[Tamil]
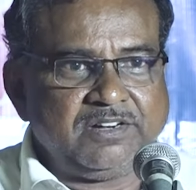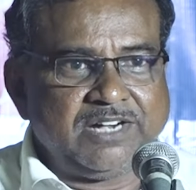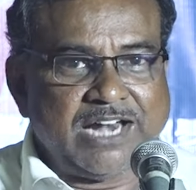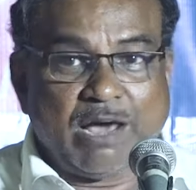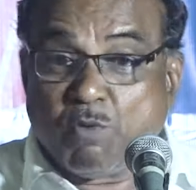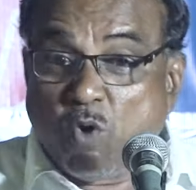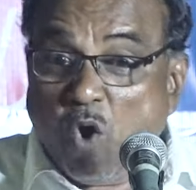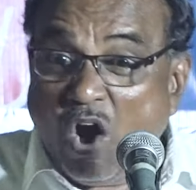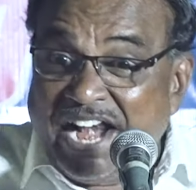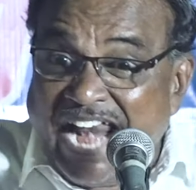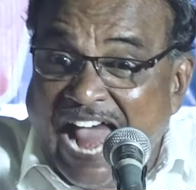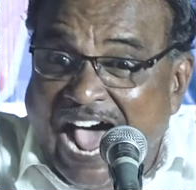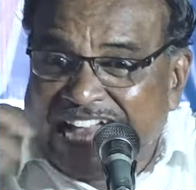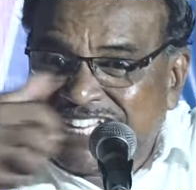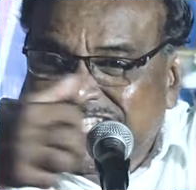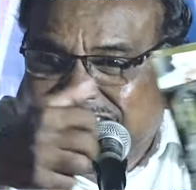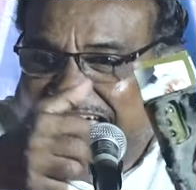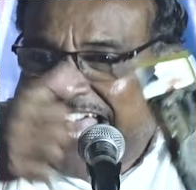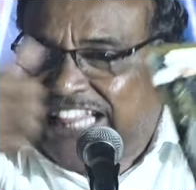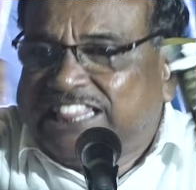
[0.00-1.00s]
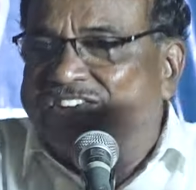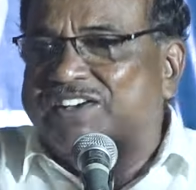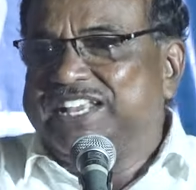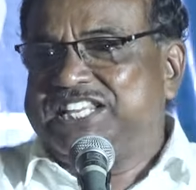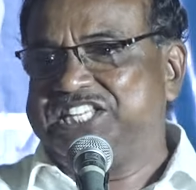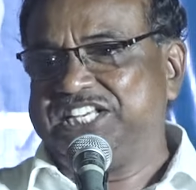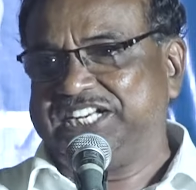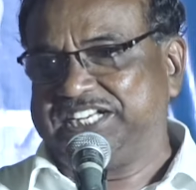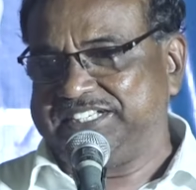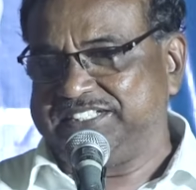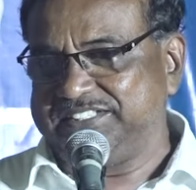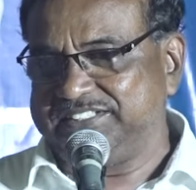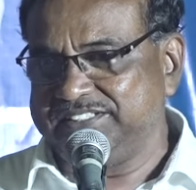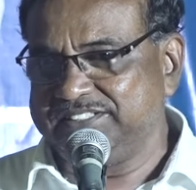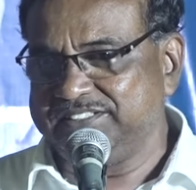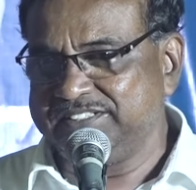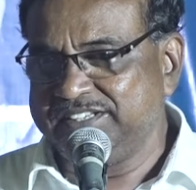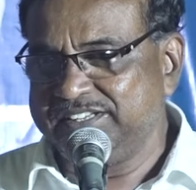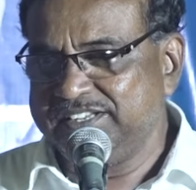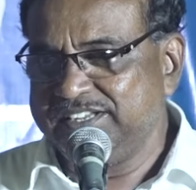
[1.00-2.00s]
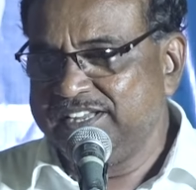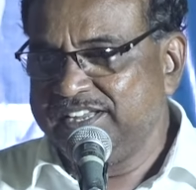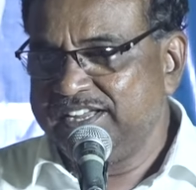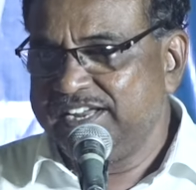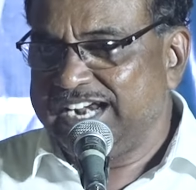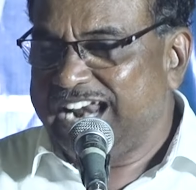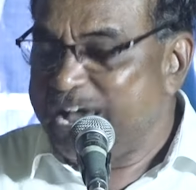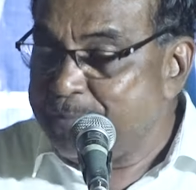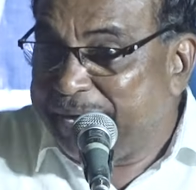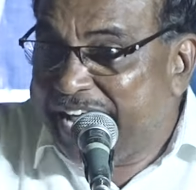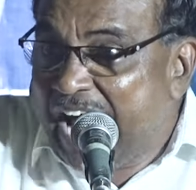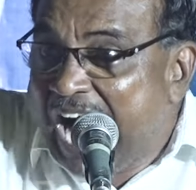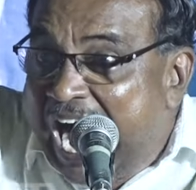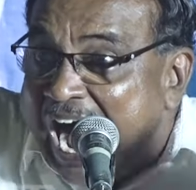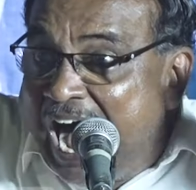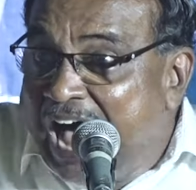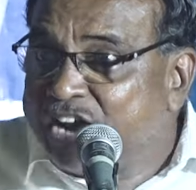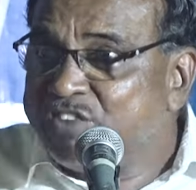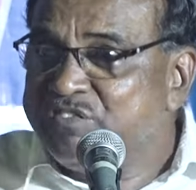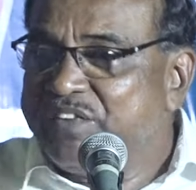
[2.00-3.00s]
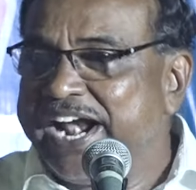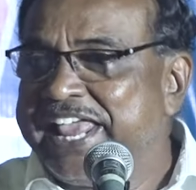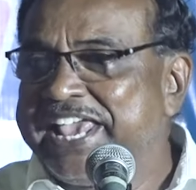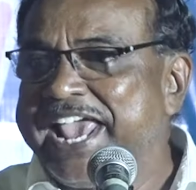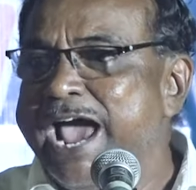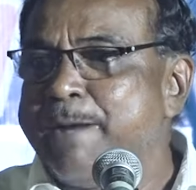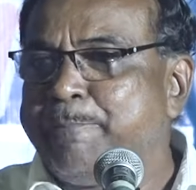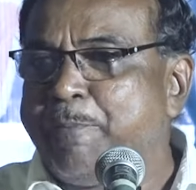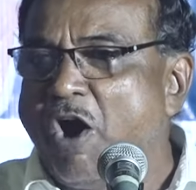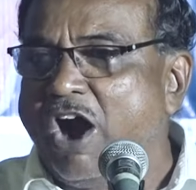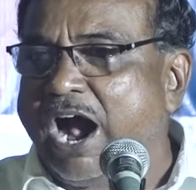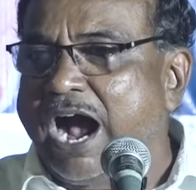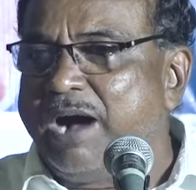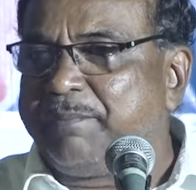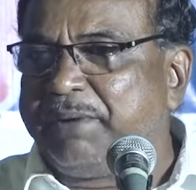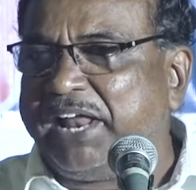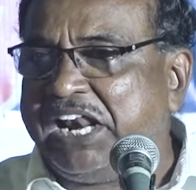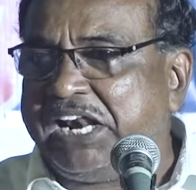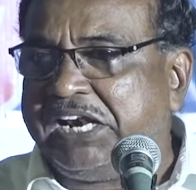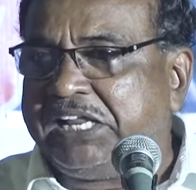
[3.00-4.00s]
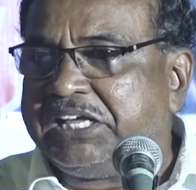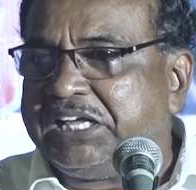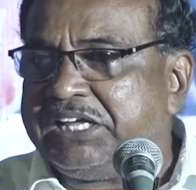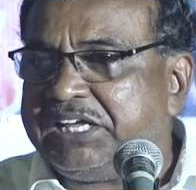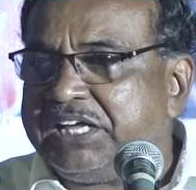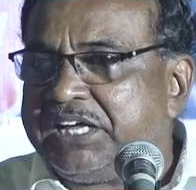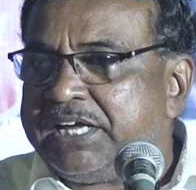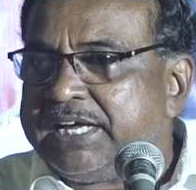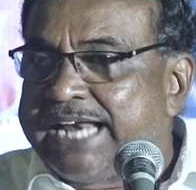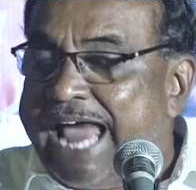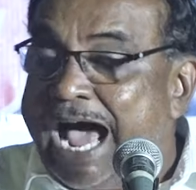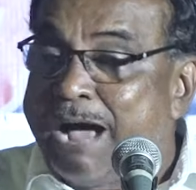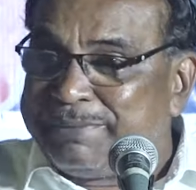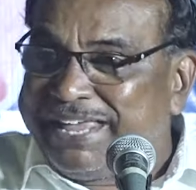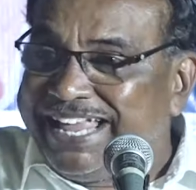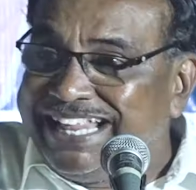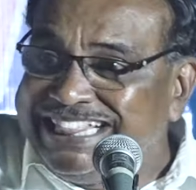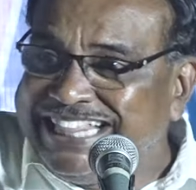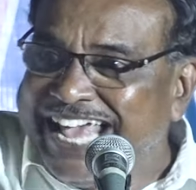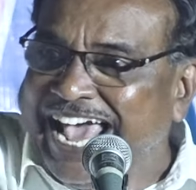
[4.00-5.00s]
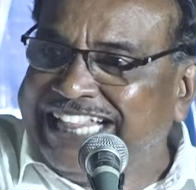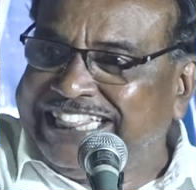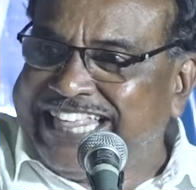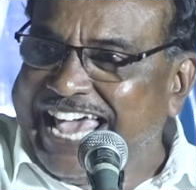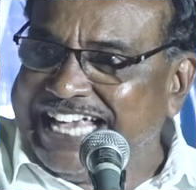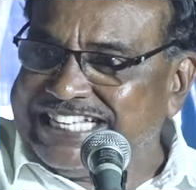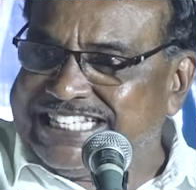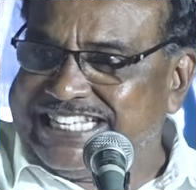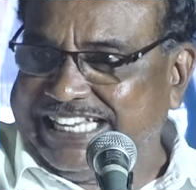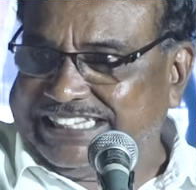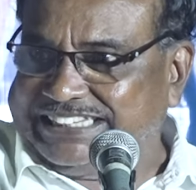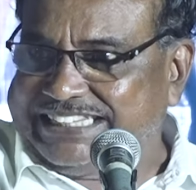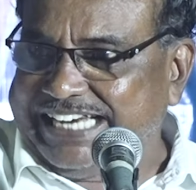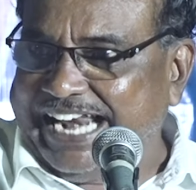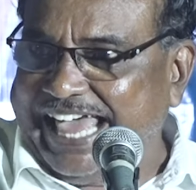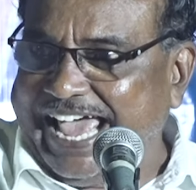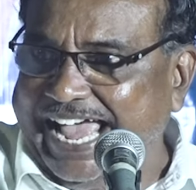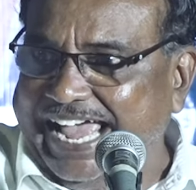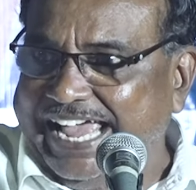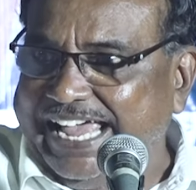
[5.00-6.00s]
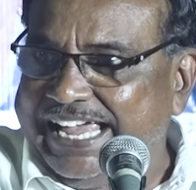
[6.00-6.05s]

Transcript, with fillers: நம்ம ஒன்னா சேர்த்து வச்சிருக்கு நம்ம யாரும் வெளியே போகாமல் நாம் இந்திய தேசியத்தில்